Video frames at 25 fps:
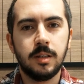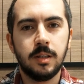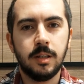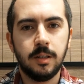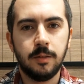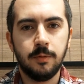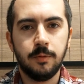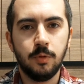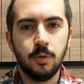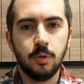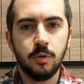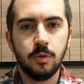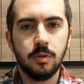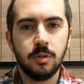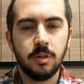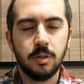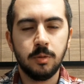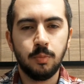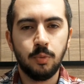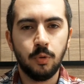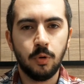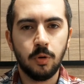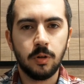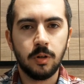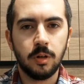influencer
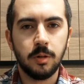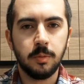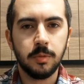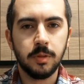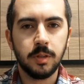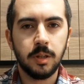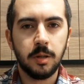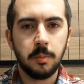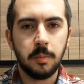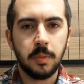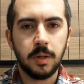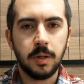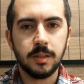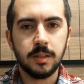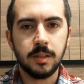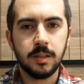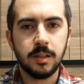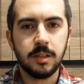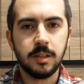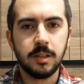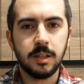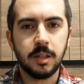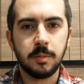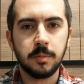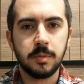programından
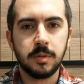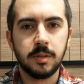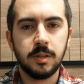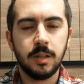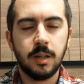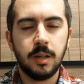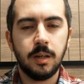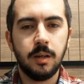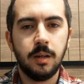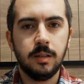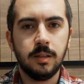bahsedeceğim size.